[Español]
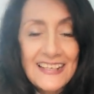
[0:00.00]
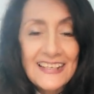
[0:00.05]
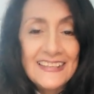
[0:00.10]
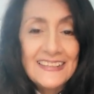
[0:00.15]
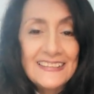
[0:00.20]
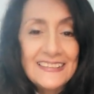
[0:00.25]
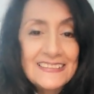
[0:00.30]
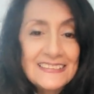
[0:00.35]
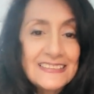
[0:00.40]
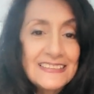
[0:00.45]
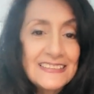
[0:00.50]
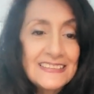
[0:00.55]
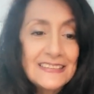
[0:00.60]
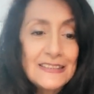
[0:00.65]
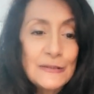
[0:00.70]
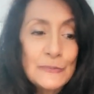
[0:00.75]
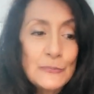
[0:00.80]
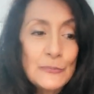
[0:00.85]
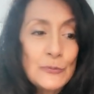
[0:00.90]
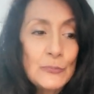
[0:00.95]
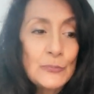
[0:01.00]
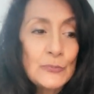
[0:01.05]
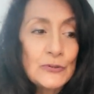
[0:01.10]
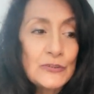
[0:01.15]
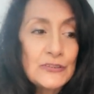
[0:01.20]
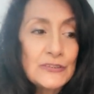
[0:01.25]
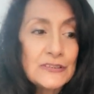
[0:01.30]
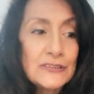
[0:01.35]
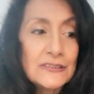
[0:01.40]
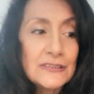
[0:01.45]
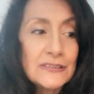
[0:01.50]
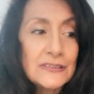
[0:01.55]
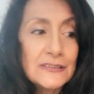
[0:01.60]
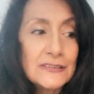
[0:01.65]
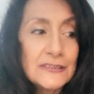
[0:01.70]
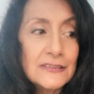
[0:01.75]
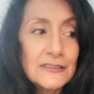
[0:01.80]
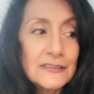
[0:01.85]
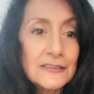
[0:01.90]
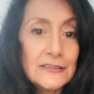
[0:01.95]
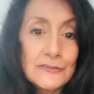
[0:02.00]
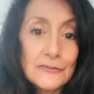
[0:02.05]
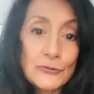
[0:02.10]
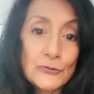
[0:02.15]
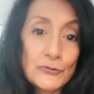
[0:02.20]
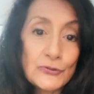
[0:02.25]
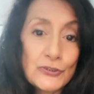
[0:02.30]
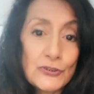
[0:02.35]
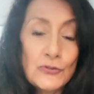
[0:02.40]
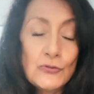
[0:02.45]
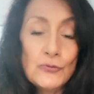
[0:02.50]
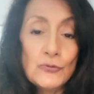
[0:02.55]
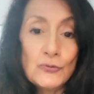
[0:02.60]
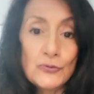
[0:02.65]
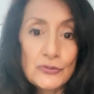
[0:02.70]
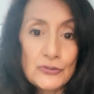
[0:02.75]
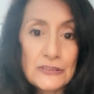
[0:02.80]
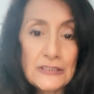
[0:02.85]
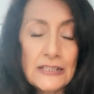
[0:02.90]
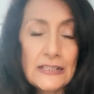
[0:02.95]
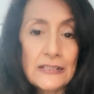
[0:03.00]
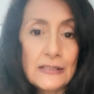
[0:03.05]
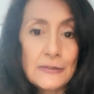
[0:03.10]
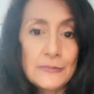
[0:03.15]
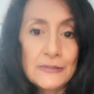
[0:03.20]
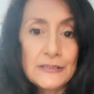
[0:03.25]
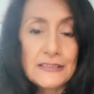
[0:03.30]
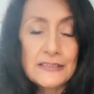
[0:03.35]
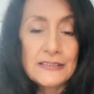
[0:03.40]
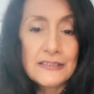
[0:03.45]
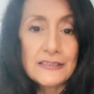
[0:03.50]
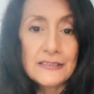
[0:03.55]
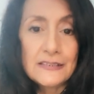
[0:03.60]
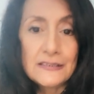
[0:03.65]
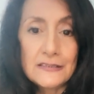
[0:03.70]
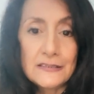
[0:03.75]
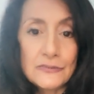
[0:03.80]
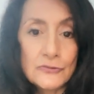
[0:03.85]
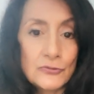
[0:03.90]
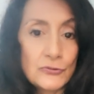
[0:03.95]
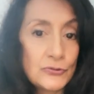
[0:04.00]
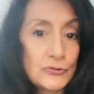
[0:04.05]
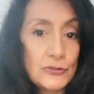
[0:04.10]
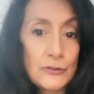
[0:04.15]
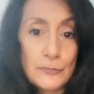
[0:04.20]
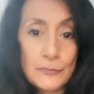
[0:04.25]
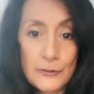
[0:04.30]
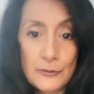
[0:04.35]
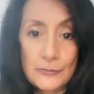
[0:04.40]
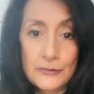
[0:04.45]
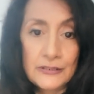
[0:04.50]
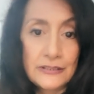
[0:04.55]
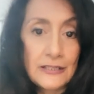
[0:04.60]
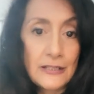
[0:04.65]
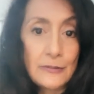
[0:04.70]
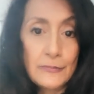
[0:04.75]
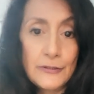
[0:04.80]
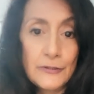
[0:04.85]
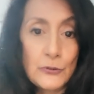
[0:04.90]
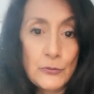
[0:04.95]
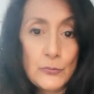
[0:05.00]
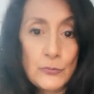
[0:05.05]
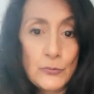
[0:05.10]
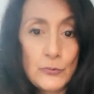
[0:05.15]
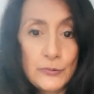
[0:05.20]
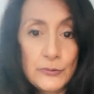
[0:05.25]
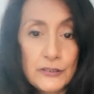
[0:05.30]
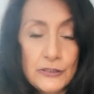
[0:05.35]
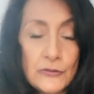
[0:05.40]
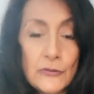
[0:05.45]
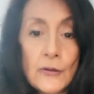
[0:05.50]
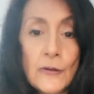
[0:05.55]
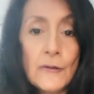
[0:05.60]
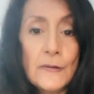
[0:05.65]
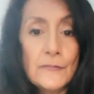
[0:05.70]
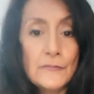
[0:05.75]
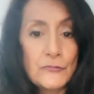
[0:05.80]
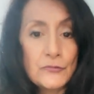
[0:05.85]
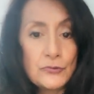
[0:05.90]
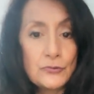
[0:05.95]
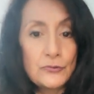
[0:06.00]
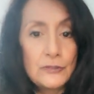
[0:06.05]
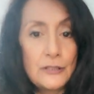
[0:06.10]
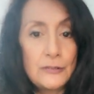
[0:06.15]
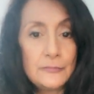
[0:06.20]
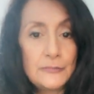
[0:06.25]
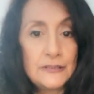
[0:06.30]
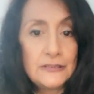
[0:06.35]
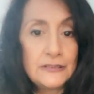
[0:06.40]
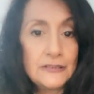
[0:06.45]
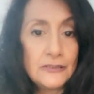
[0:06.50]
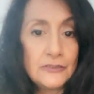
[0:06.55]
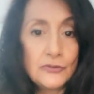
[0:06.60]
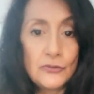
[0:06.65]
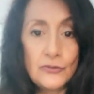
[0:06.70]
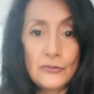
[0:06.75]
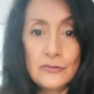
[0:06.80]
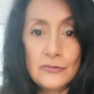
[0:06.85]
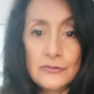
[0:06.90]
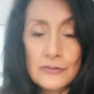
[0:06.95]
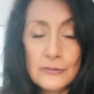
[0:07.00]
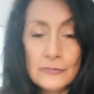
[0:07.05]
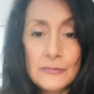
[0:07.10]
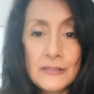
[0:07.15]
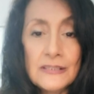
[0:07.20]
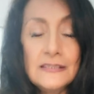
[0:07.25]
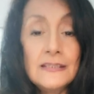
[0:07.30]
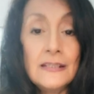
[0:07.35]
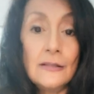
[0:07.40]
En ese tiempo, pues eh, los desnudos en revistas no se permitía el bello público, solamente todo lo demás.